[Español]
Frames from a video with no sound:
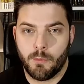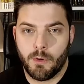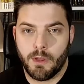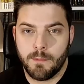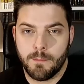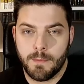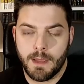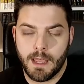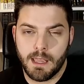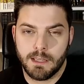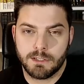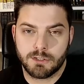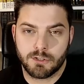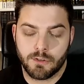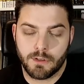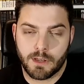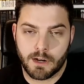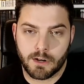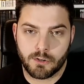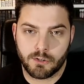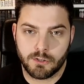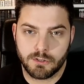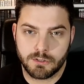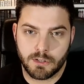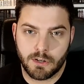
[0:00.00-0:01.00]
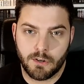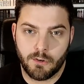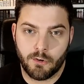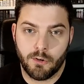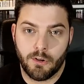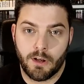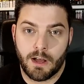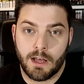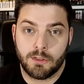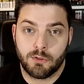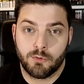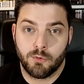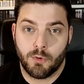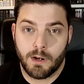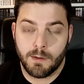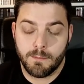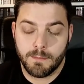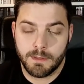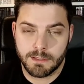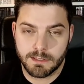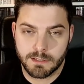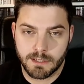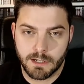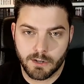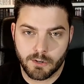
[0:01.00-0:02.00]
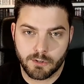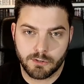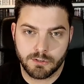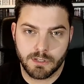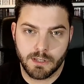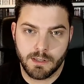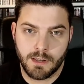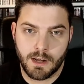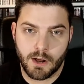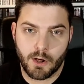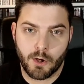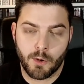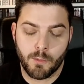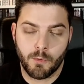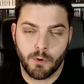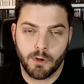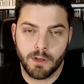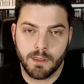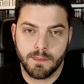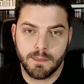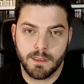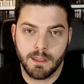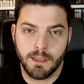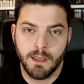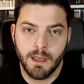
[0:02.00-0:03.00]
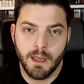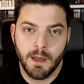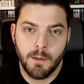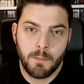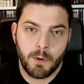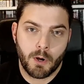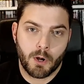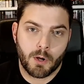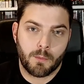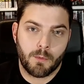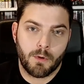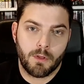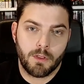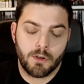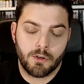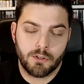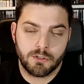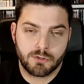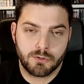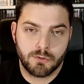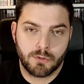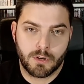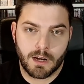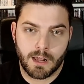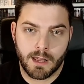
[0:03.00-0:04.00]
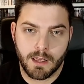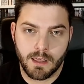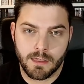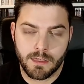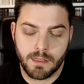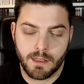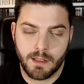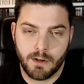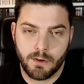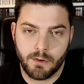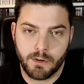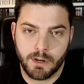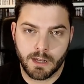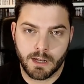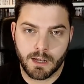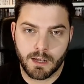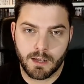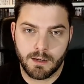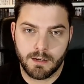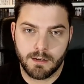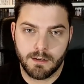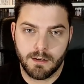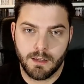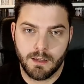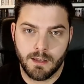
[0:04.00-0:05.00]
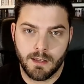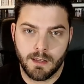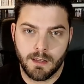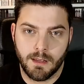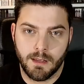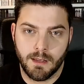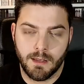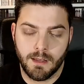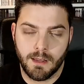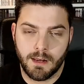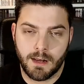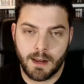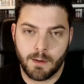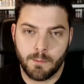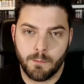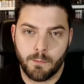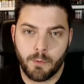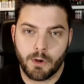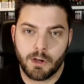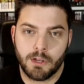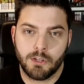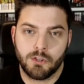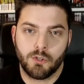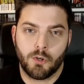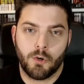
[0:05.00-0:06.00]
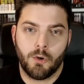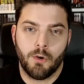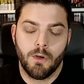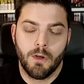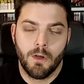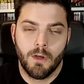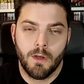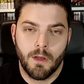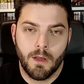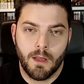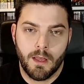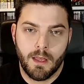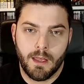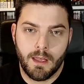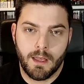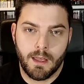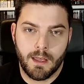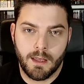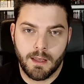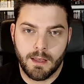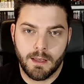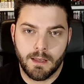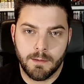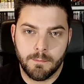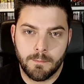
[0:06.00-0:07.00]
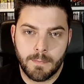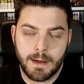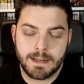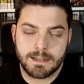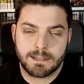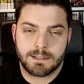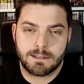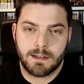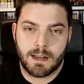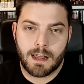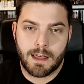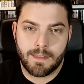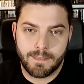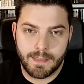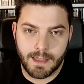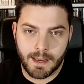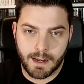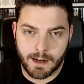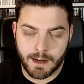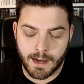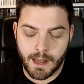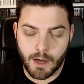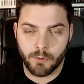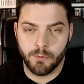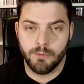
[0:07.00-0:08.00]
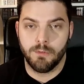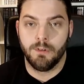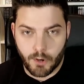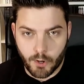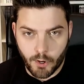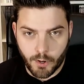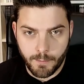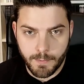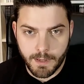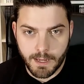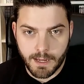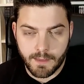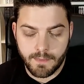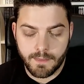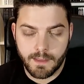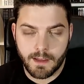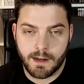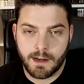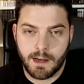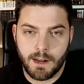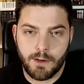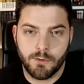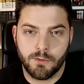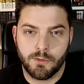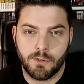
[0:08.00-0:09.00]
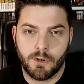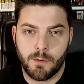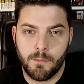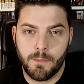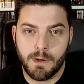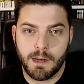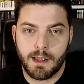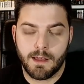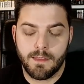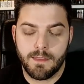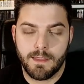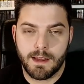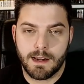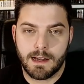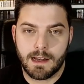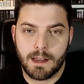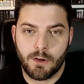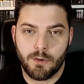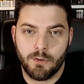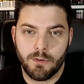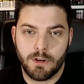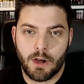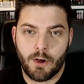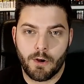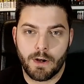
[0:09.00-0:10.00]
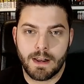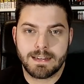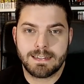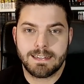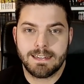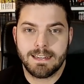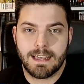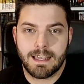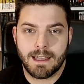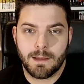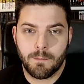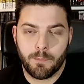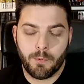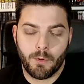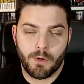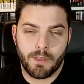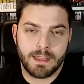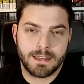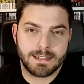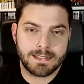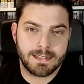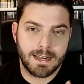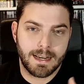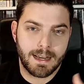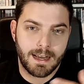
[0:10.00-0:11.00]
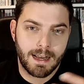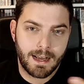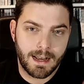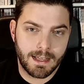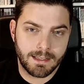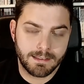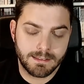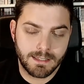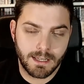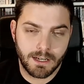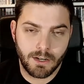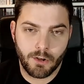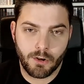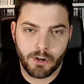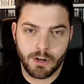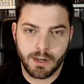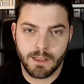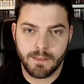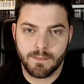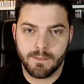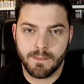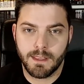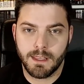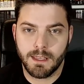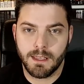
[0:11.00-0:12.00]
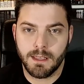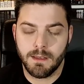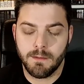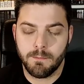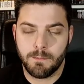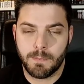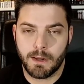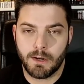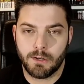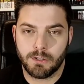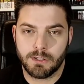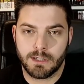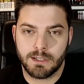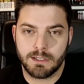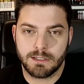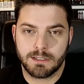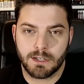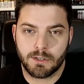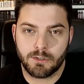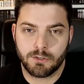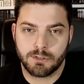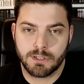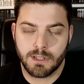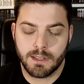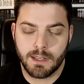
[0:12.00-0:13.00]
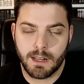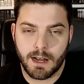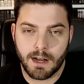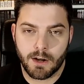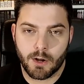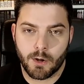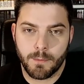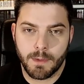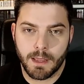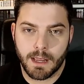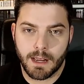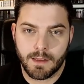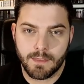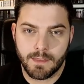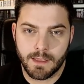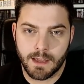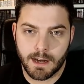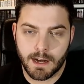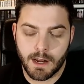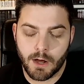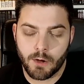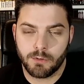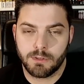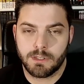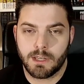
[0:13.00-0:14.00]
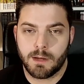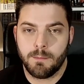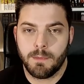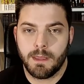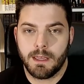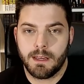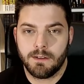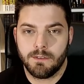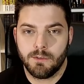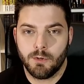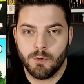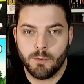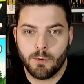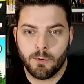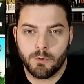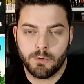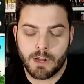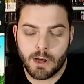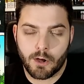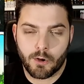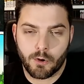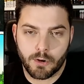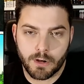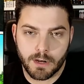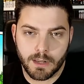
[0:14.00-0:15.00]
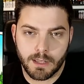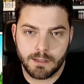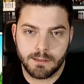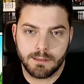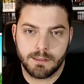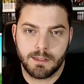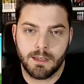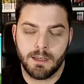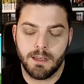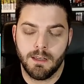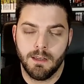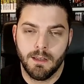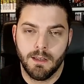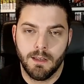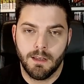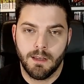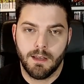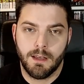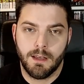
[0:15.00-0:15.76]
como Image o Dark Horse actualmente se les considera como indie, pero como digo, en su raíz, el origen eh, era un poquito eh, más underground. Comic underground, comic underground ahora sí que puede ser el anterior indie, pero también se considera el comic underground, también hubo una corriente